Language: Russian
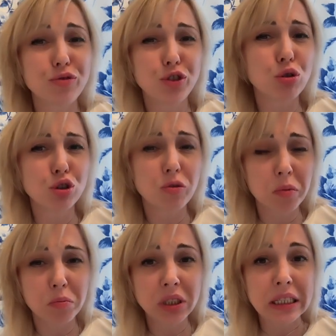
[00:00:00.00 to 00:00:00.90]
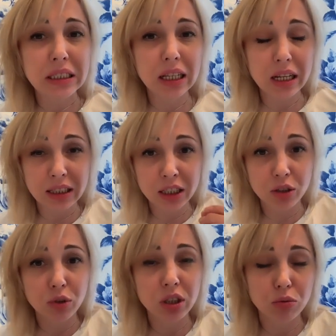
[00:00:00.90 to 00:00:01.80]
Все, что бы мы ни делали,
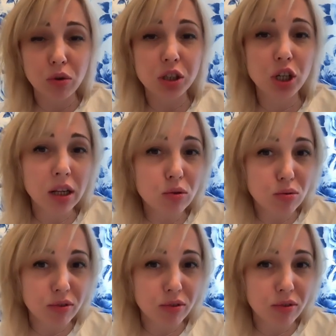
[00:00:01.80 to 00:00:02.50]
даже вот эту качалку,